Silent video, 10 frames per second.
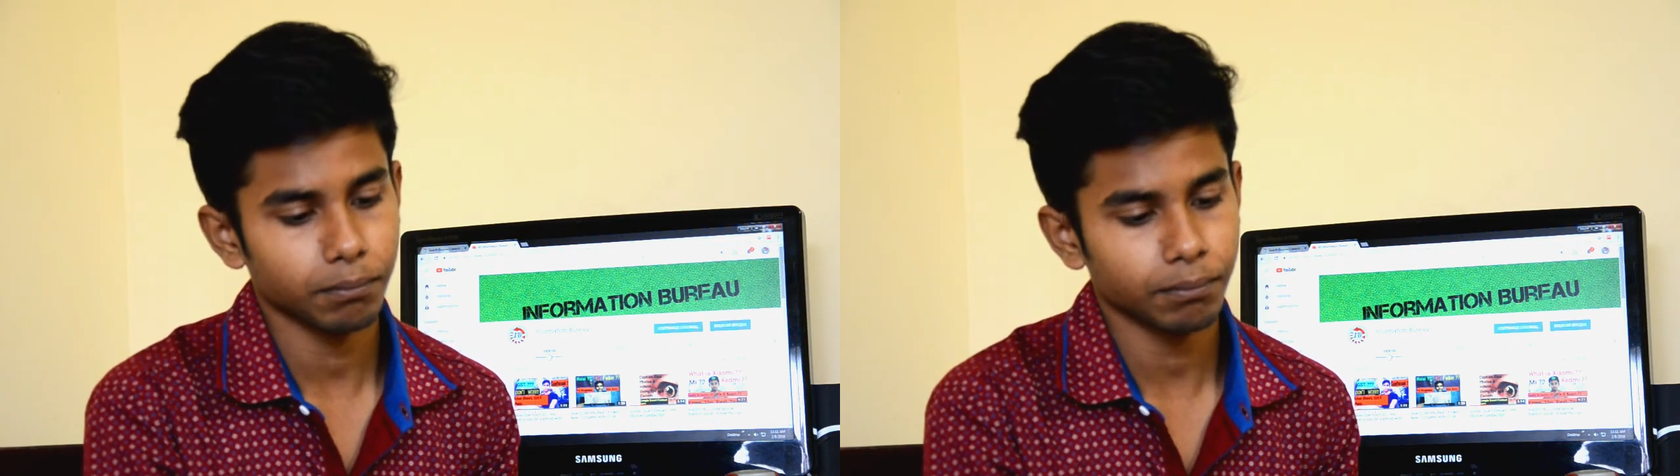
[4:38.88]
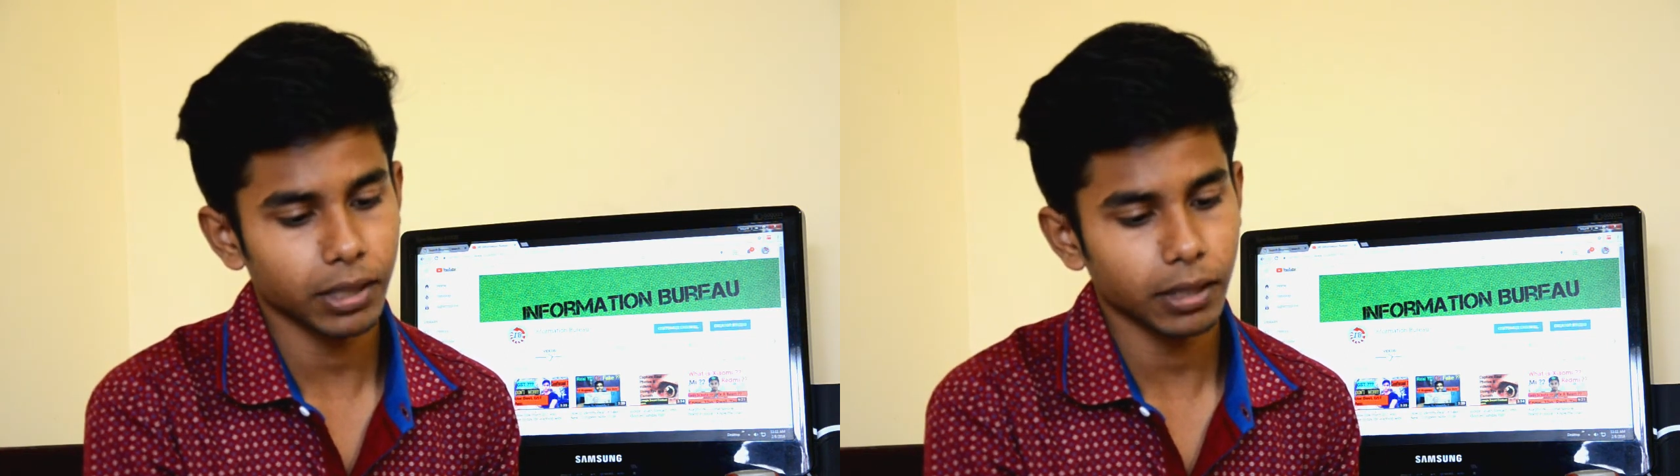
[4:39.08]

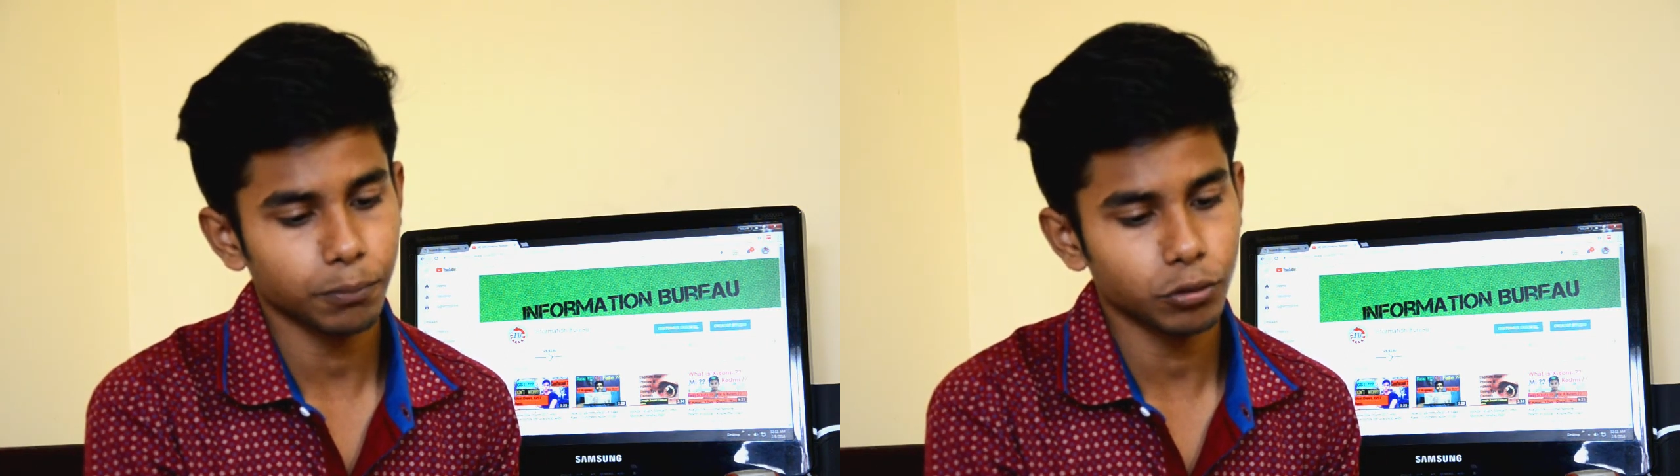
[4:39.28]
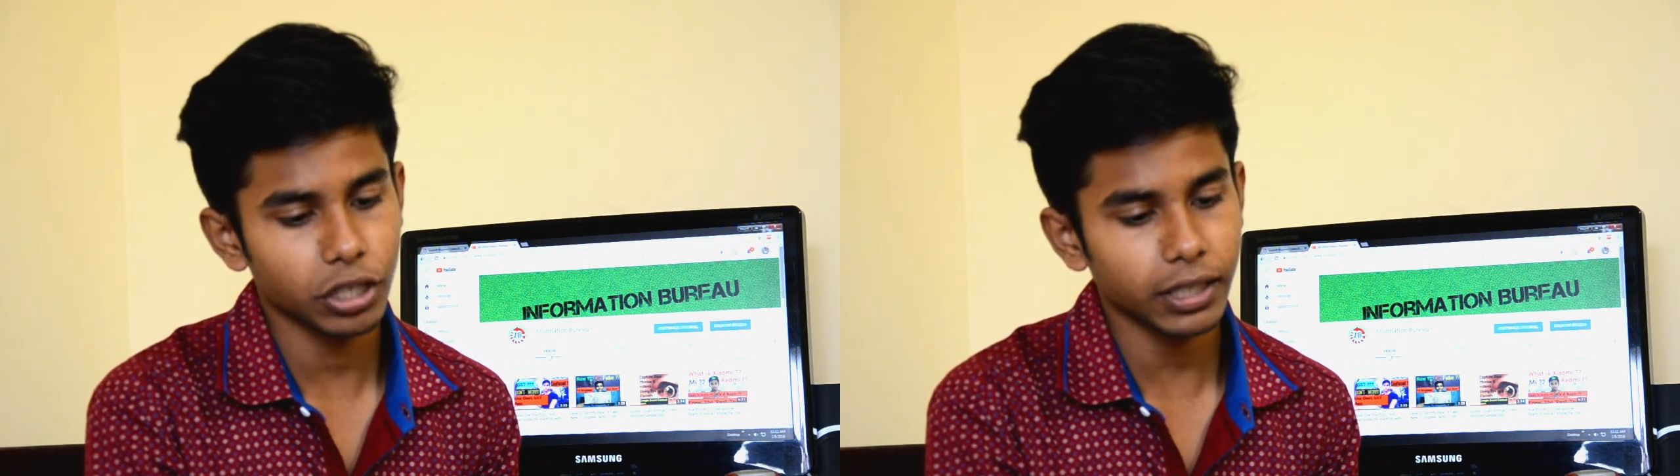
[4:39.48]
मतलब
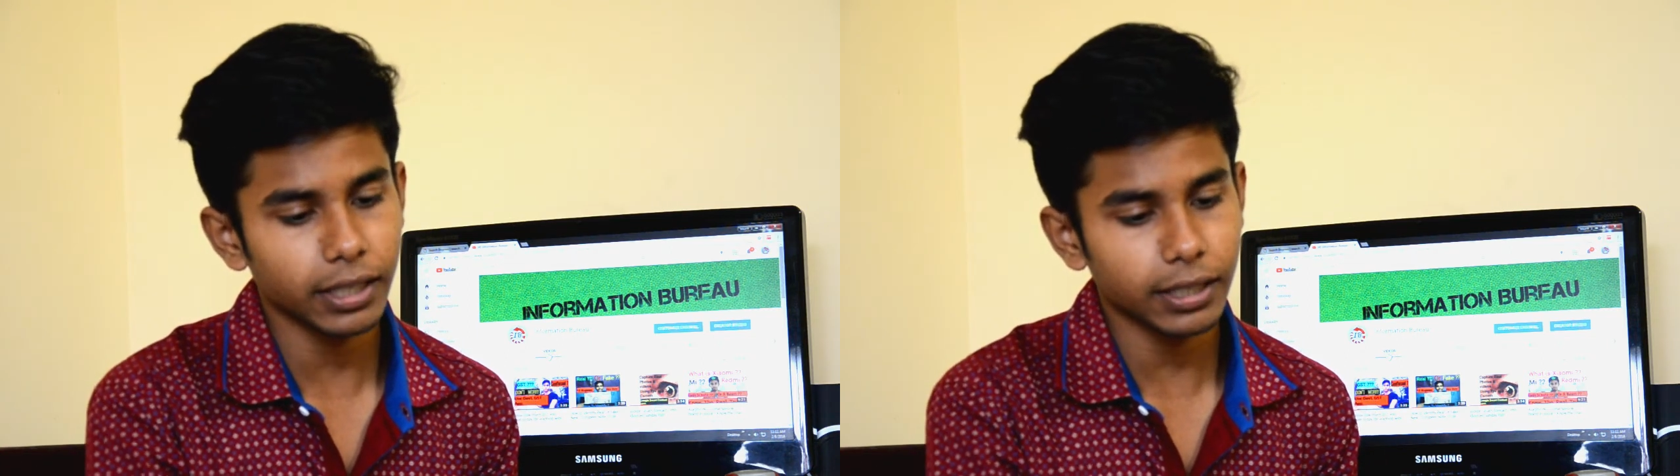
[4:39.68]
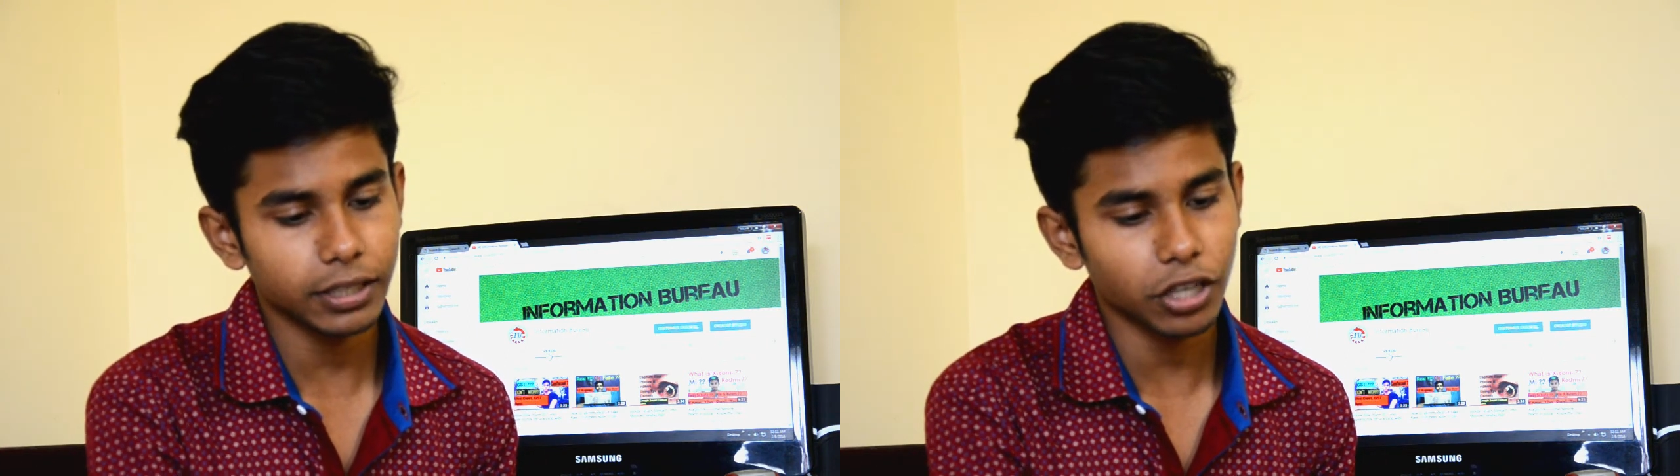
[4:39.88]
पूछेंगे
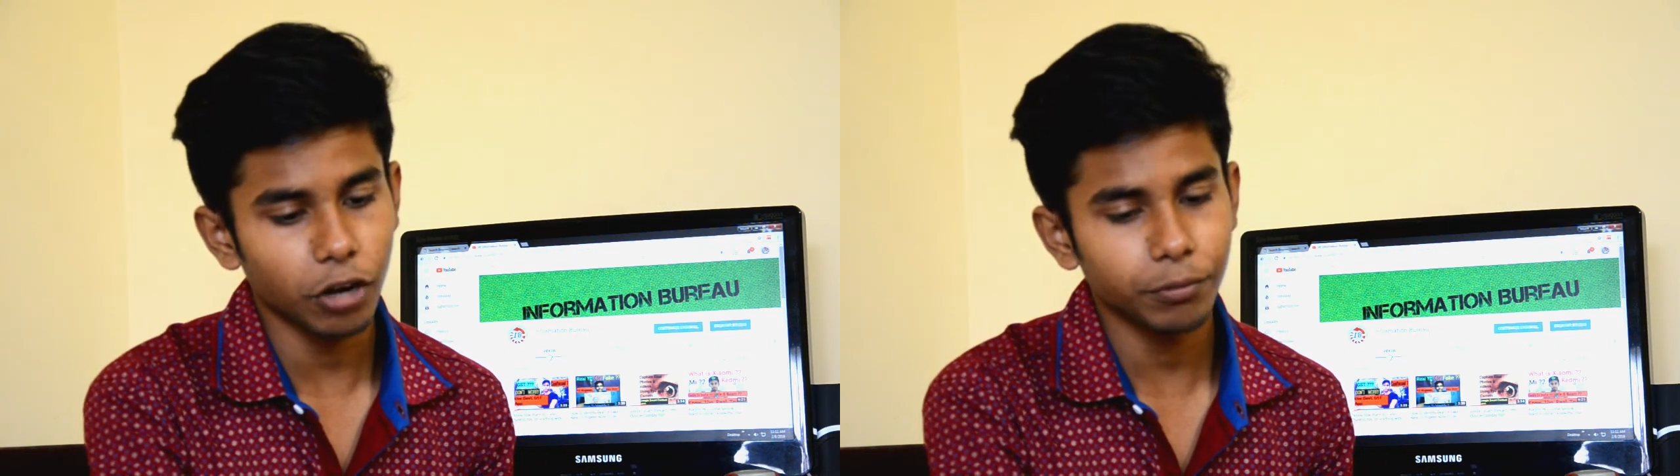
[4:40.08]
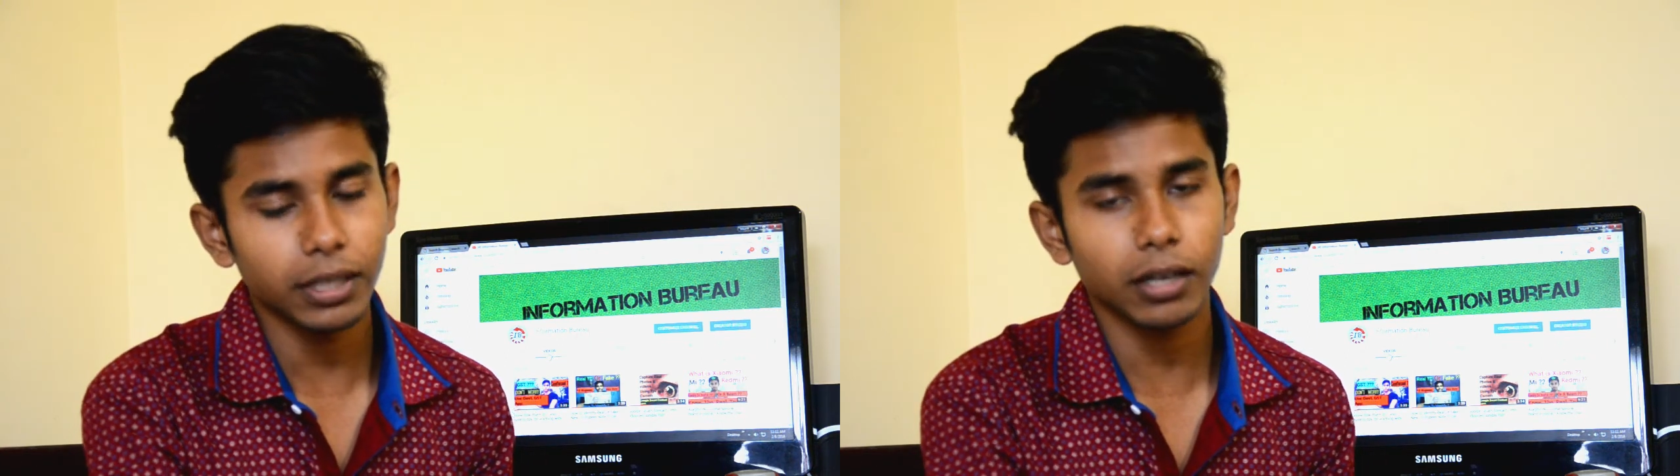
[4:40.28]
कि शाउमी का